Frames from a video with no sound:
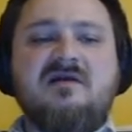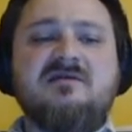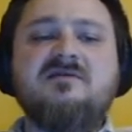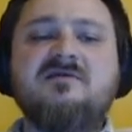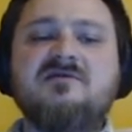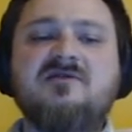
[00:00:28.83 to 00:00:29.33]

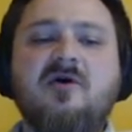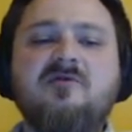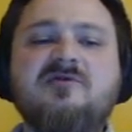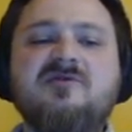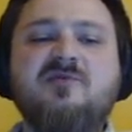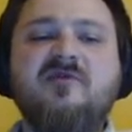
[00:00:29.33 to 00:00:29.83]
Z ust do
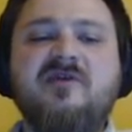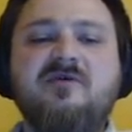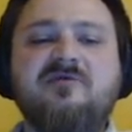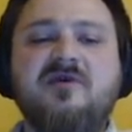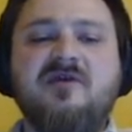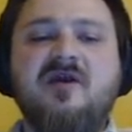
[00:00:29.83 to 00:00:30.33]
ust
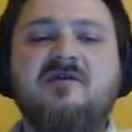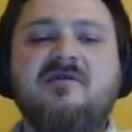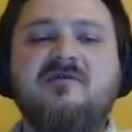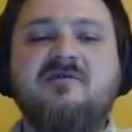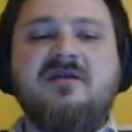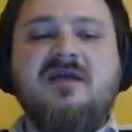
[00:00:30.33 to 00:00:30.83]
mówię do
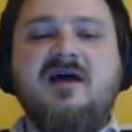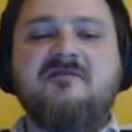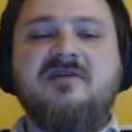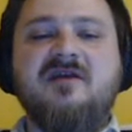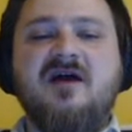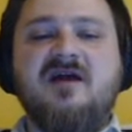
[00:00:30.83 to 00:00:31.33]
niego,
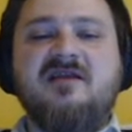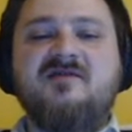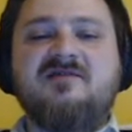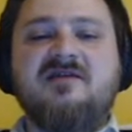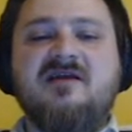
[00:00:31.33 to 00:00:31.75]
jawnie, a nie w